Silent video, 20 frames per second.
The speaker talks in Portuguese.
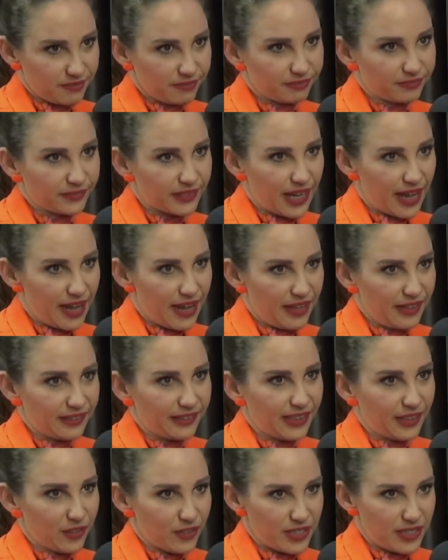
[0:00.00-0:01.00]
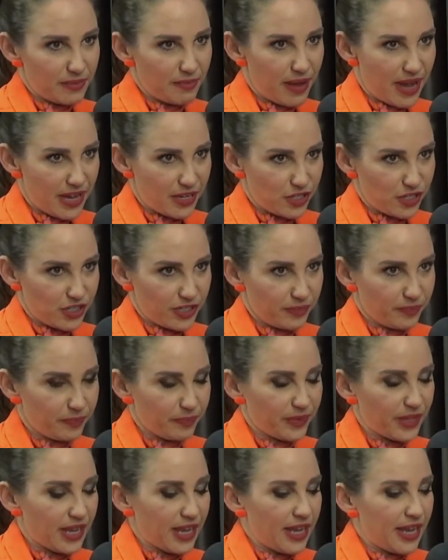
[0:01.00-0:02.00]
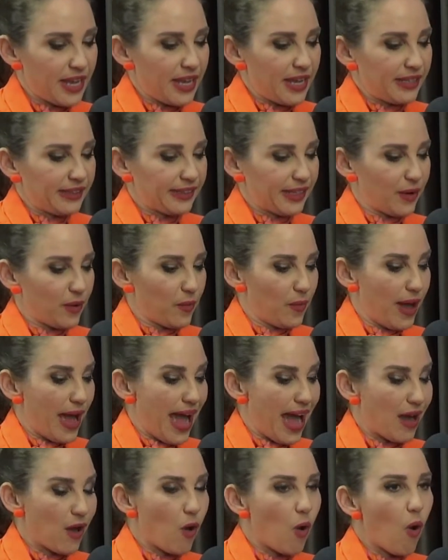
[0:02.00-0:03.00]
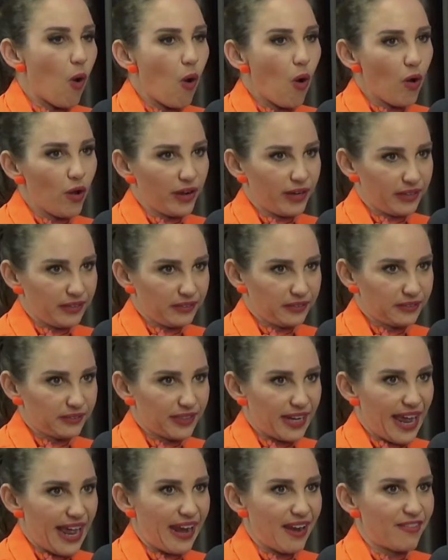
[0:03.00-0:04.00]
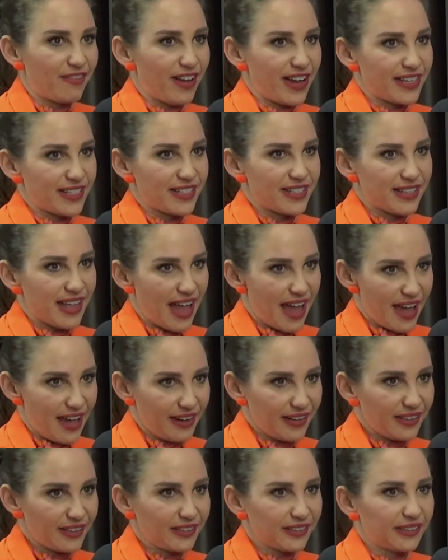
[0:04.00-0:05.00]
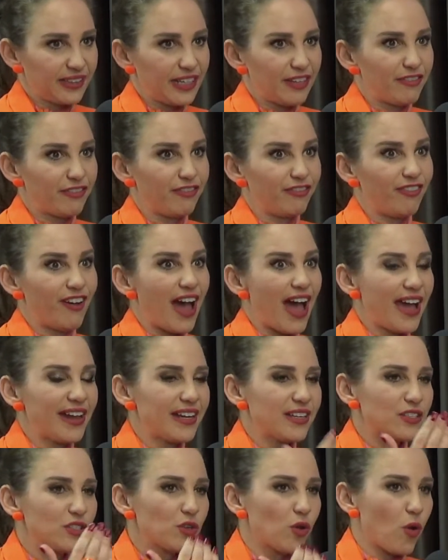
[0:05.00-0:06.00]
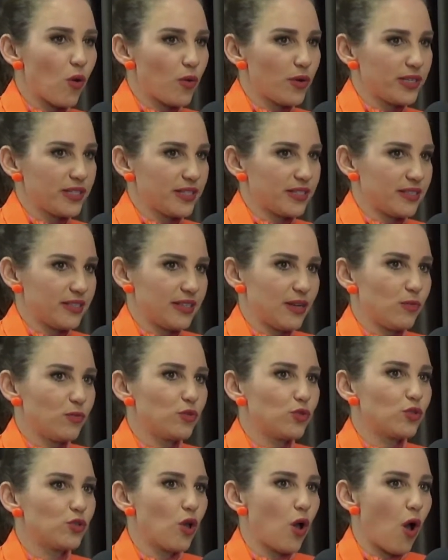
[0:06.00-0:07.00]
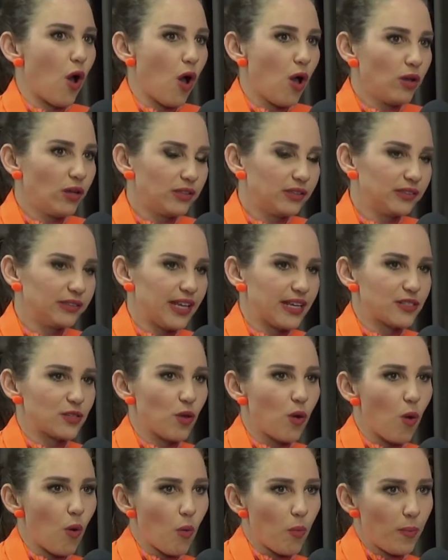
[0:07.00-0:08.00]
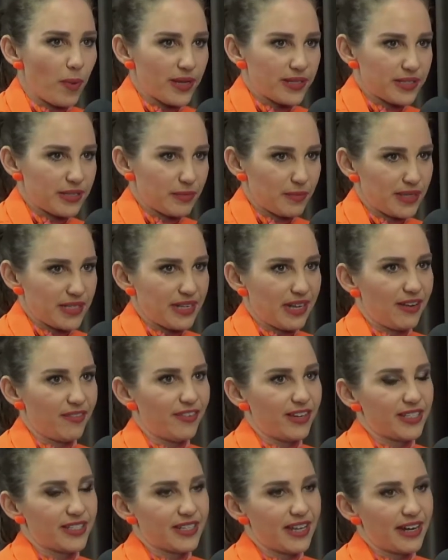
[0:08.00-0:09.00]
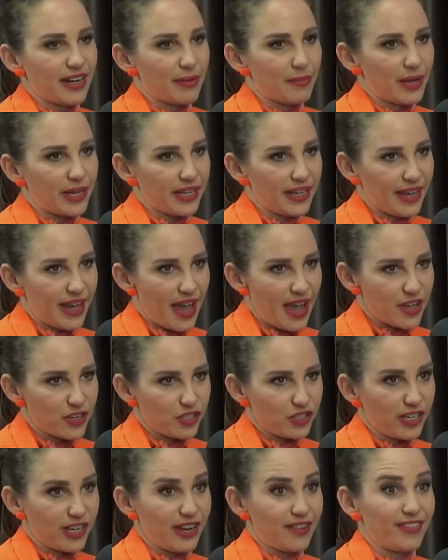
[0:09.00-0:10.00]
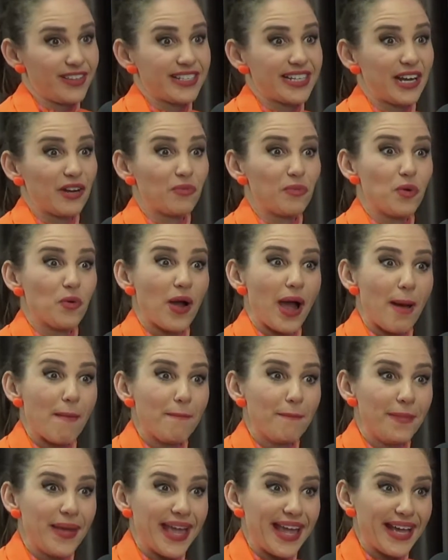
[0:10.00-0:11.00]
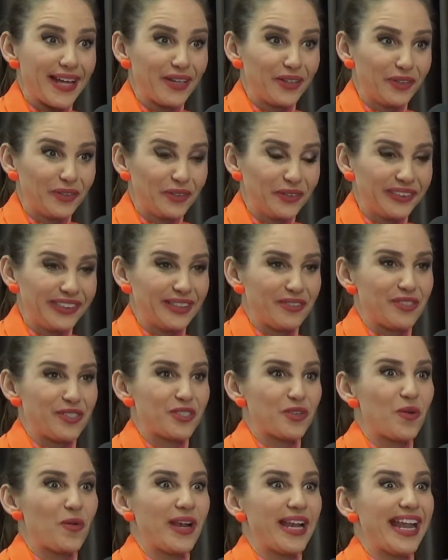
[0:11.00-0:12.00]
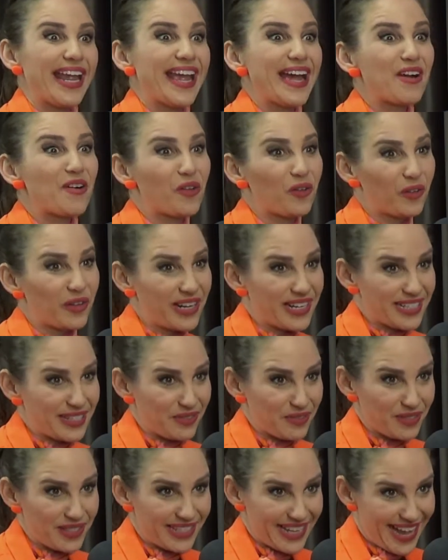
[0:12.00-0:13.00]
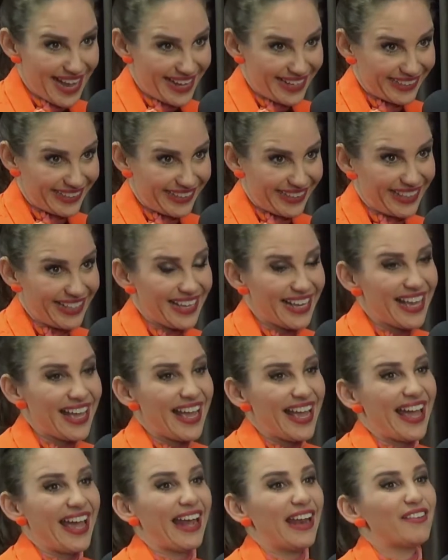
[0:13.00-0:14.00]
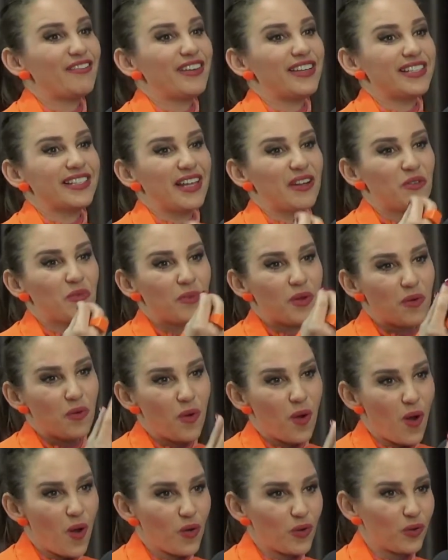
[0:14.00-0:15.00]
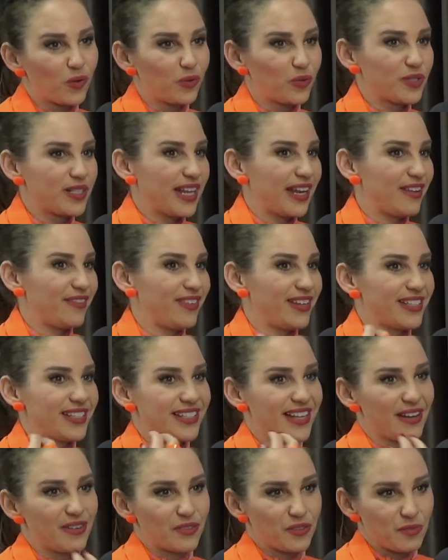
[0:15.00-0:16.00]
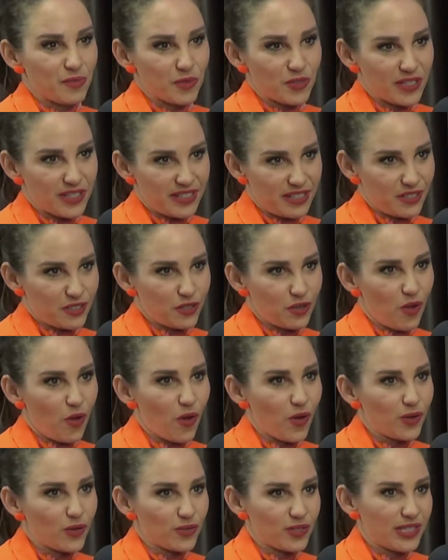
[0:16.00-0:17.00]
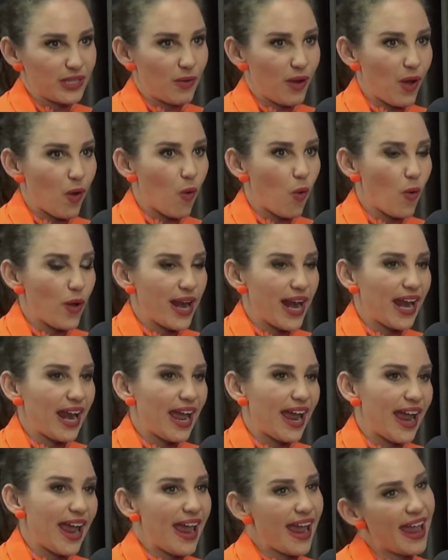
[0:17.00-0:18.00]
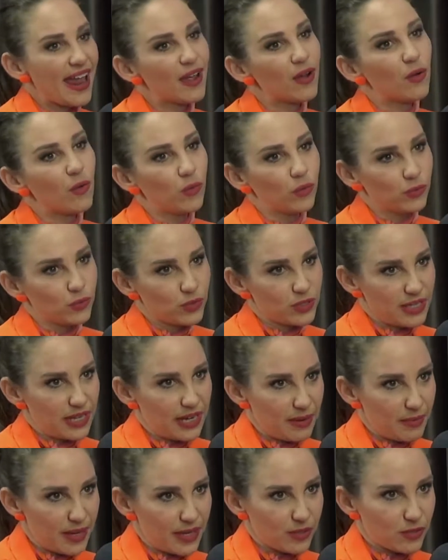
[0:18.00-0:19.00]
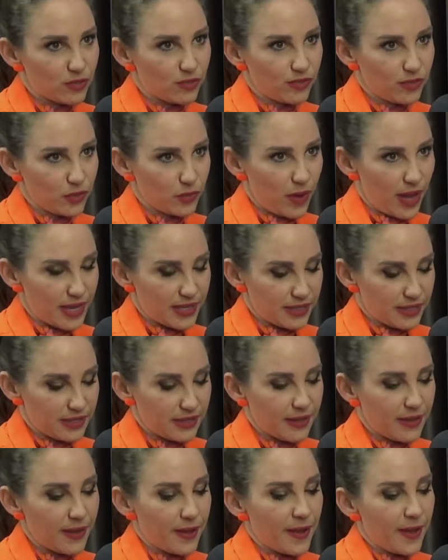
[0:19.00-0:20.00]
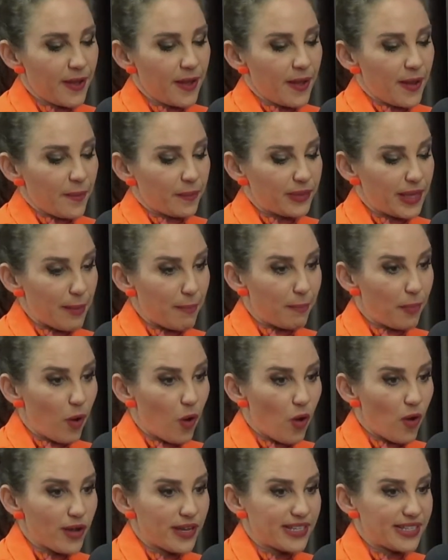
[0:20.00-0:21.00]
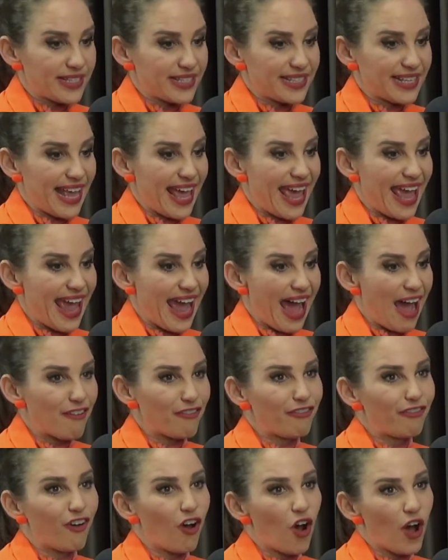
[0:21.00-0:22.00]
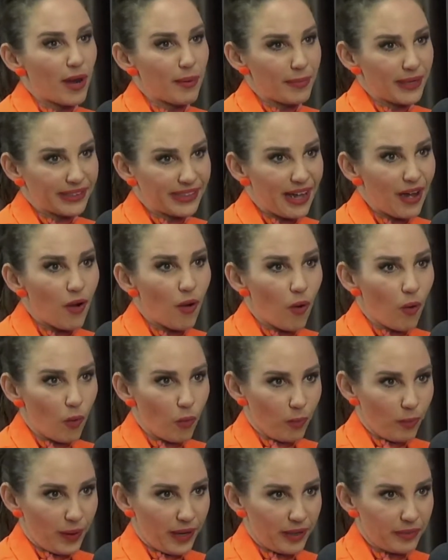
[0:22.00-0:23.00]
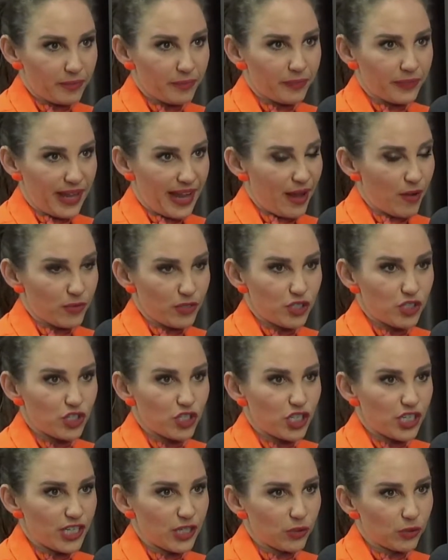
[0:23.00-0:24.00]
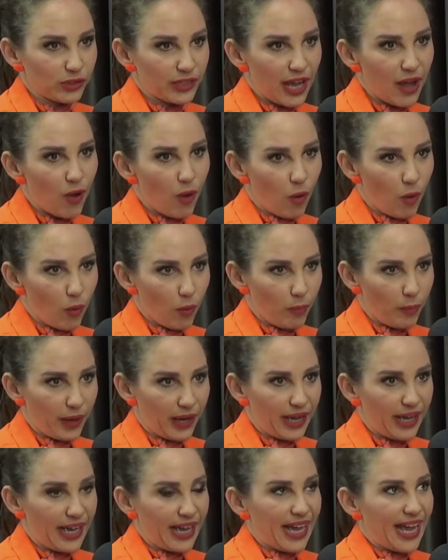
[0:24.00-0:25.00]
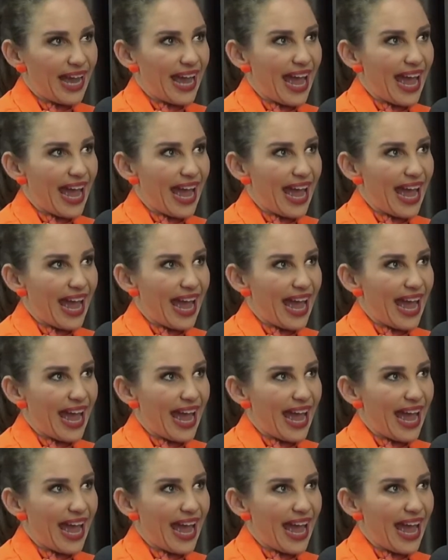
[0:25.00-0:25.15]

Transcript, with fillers: uhum. tá, na nossa imagem. Então, a cor, ela vai estar em uhum. várias coisas, não só nas roupas, mas uhum. ela vai uhum. estar na maquiagem, ela vai estar no meu cabelo, então uhum. escolher a uhum. coloração certa, ela vai estar no meu óculos, ela vai estar nos meus acessórios, então a cor ela é um dos elementos visuais. Uhum. Depois é a forma da roupa, né, o uhum. estilo da roupa